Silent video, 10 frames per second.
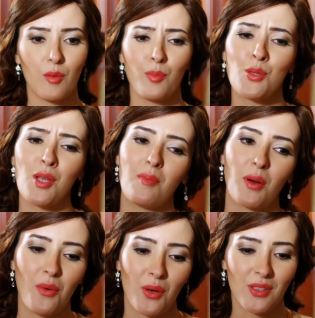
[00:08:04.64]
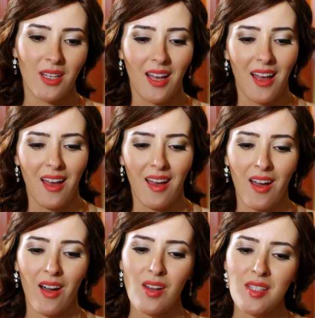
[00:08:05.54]
بص يا مروان
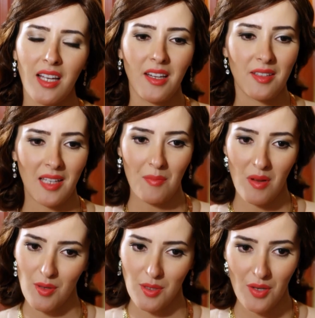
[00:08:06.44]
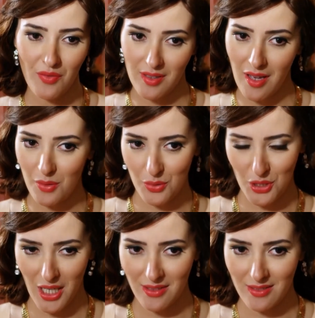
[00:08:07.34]
خلاص احنا نتحمل مصاريف النقل
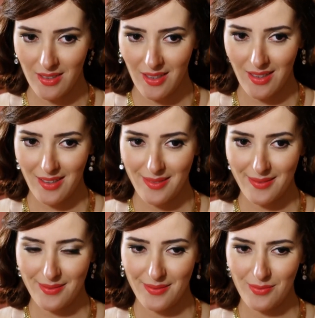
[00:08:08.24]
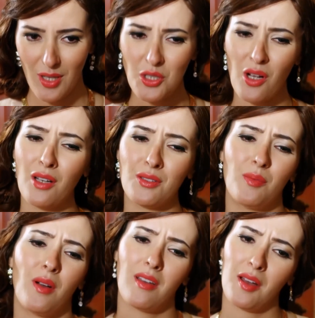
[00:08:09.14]
والشحن عشان خاطري بقى يا